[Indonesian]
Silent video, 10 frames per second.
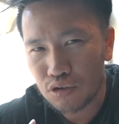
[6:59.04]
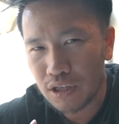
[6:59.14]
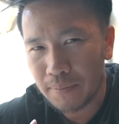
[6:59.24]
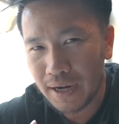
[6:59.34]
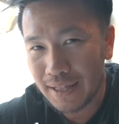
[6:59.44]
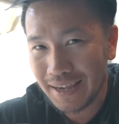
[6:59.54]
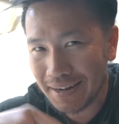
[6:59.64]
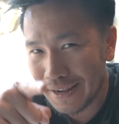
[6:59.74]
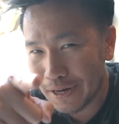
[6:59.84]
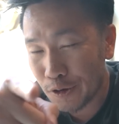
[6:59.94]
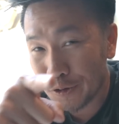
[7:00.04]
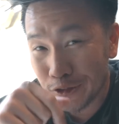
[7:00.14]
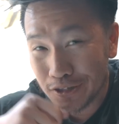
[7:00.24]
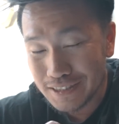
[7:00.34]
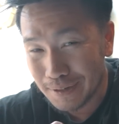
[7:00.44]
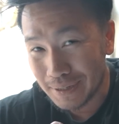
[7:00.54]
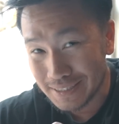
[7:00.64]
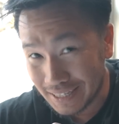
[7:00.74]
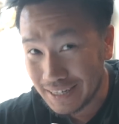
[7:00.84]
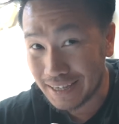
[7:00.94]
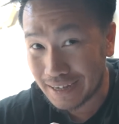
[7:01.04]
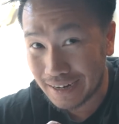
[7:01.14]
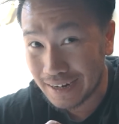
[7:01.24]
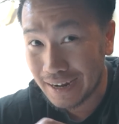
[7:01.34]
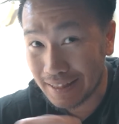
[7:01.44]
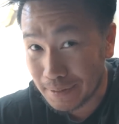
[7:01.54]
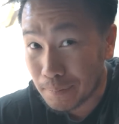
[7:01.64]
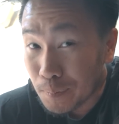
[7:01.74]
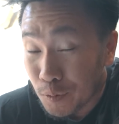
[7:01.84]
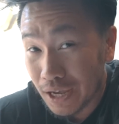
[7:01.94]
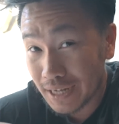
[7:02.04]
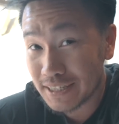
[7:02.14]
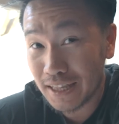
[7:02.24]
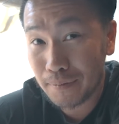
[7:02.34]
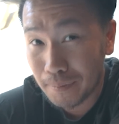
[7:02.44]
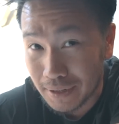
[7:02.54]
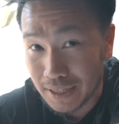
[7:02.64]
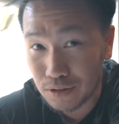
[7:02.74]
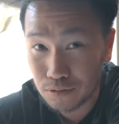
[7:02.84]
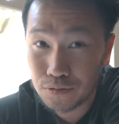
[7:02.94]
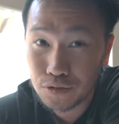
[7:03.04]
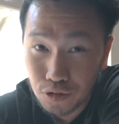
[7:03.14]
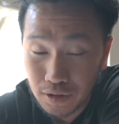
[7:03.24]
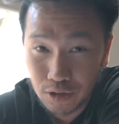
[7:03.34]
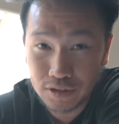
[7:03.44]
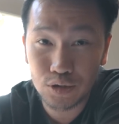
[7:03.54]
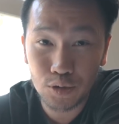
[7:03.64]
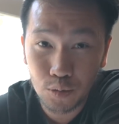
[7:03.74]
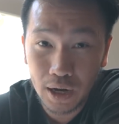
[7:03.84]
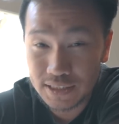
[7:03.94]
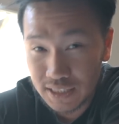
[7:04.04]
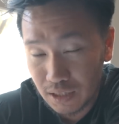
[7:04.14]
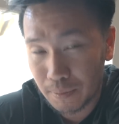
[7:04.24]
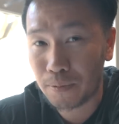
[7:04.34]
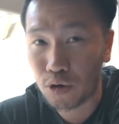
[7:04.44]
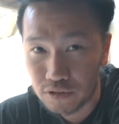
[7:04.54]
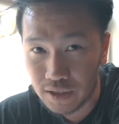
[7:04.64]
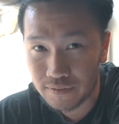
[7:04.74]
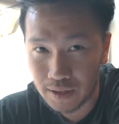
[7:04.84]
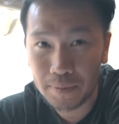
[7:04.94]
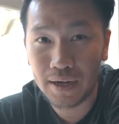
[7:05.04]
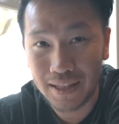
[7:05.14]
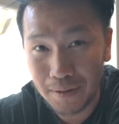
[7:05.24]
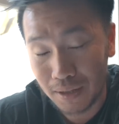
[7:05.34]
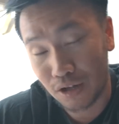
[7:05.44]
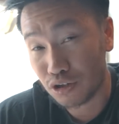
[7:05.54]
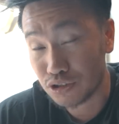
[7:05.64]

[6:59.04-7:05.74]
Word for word: terutama kalian yang nonton sampai sini karena kalian mempunyai ekstra 5 menit untuk melakukan suatu aksi yang lebih produktif tapi kalian malah